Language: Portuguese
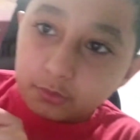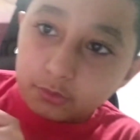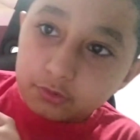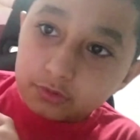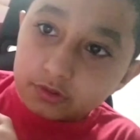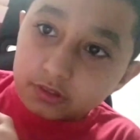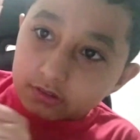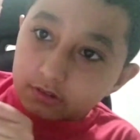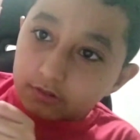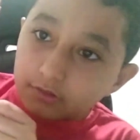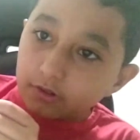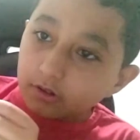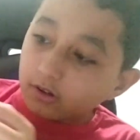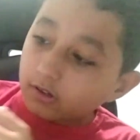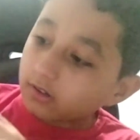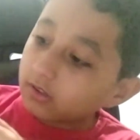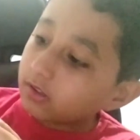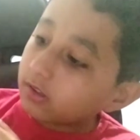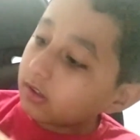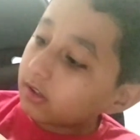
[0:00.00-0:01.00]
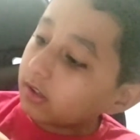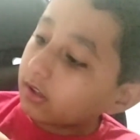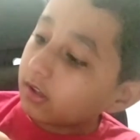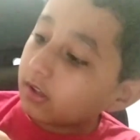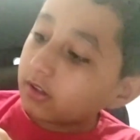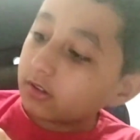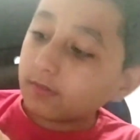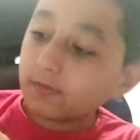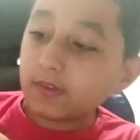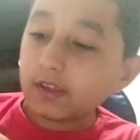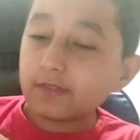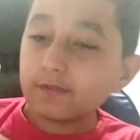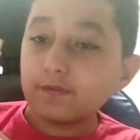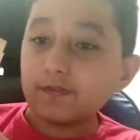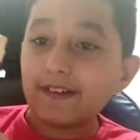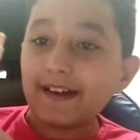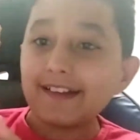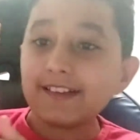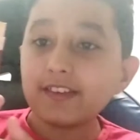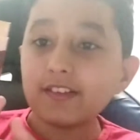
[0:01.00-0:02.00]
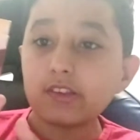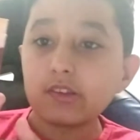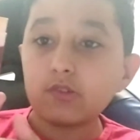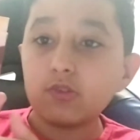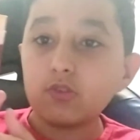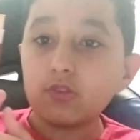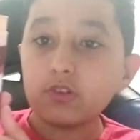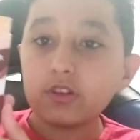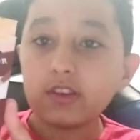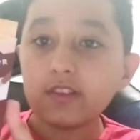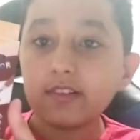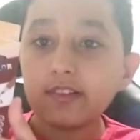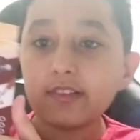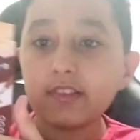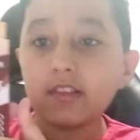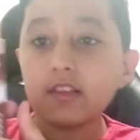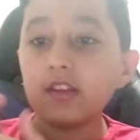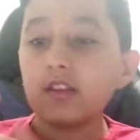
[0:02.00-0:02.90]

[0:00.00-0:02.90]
muito, ó. Tem várias cores.